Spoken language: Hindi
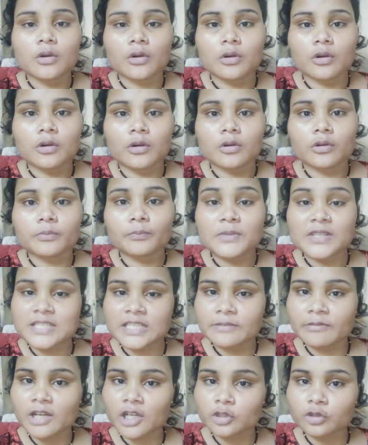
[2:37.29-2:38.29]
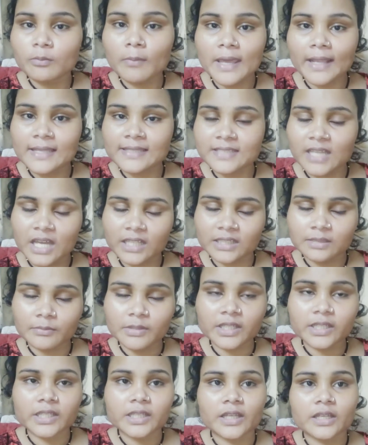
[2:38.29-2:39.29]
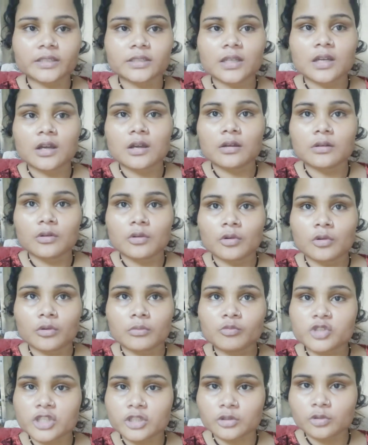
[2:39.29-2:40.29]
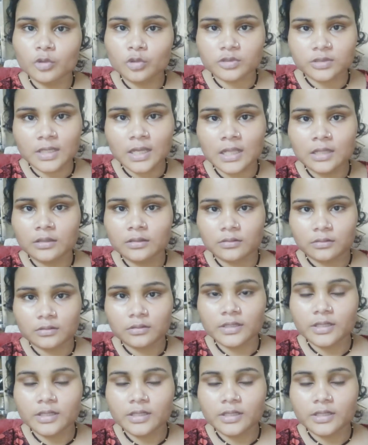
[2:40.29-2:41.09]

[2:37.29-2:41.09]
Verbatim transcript: और पिछली बार तो मैंने साथ में ही किया था और मुझे दो साल